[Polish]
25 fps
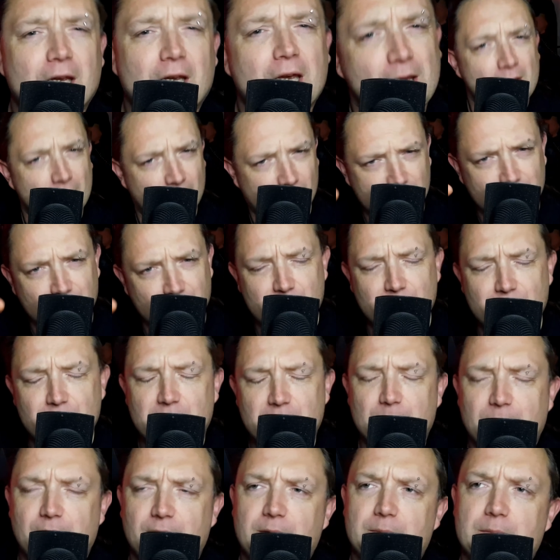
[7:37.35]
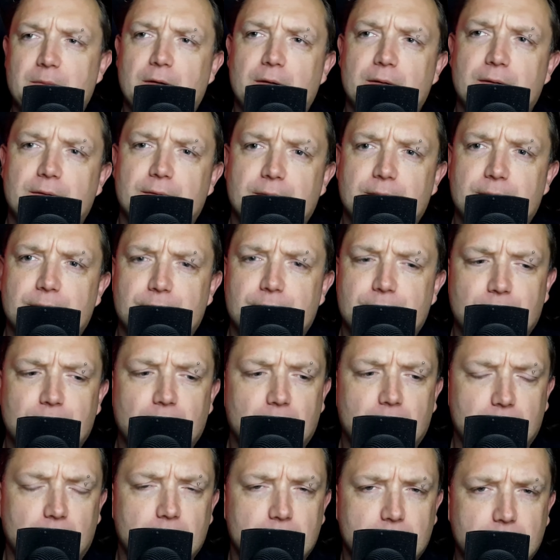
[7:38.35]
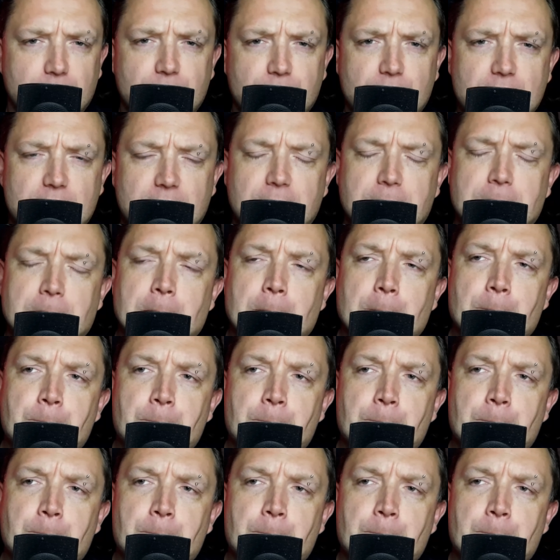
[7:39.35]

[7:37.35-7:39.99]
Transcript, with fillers: O tym oczywiście powiem, y, o, o tych wszystkich